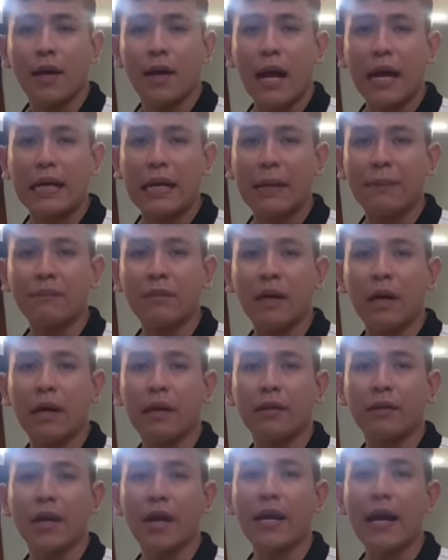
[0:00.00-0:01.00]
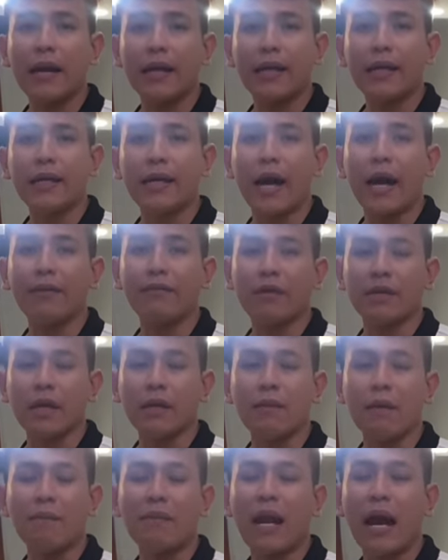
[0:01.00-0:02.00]
anh em nhớ đăng ký kênh và
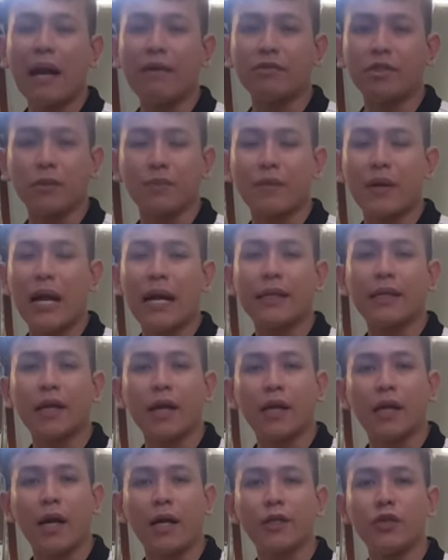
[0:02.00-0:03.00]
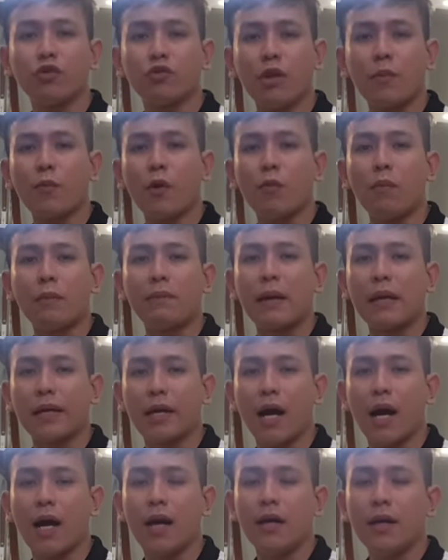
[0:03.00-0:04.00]
nhớ bấm like và subscribe cho kênh YouTube của Minh
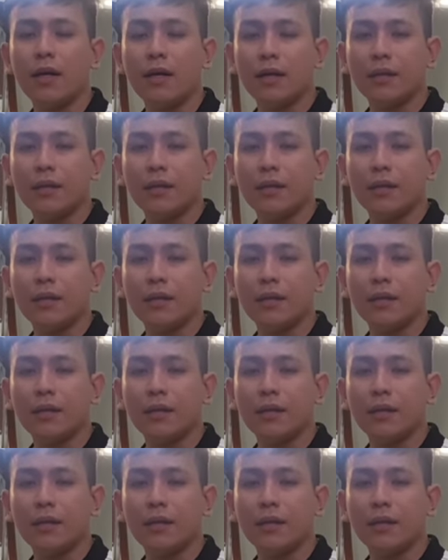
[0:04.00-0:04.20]
Biker